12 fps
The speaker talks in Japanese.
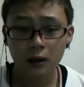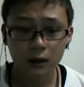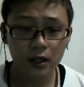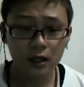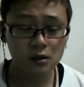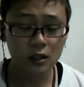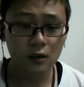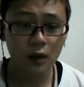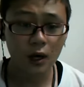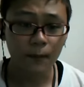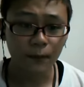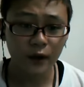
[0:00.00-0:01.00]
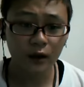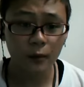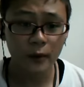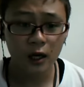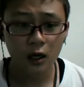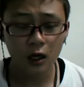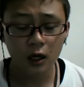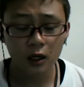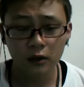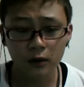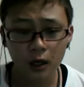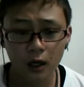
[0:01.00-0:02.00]
原作は何の銘柄かってい
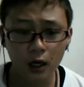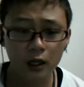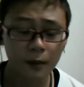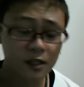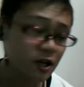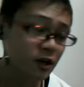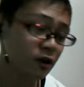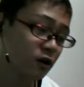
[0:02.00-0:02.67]
うのは書かれてません。